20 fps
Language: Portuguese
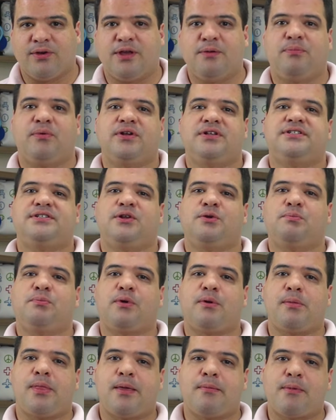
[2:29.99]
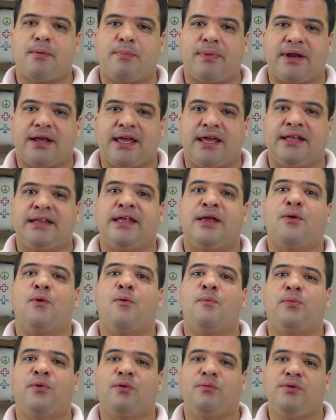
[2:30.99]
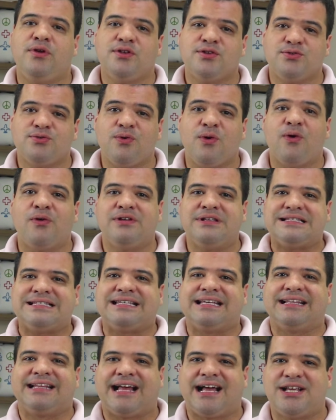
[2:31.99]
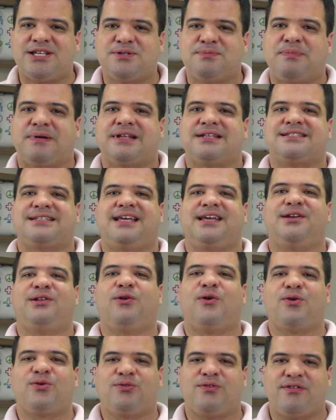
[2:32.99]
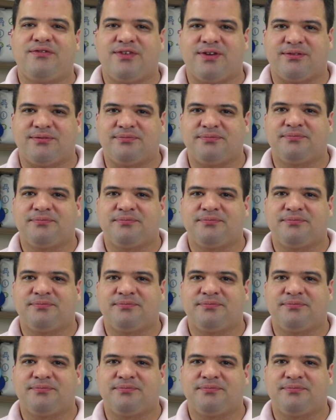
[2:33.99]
que pode ser um problema para quem tem compromisso ou ansiedade para sair logo do avião.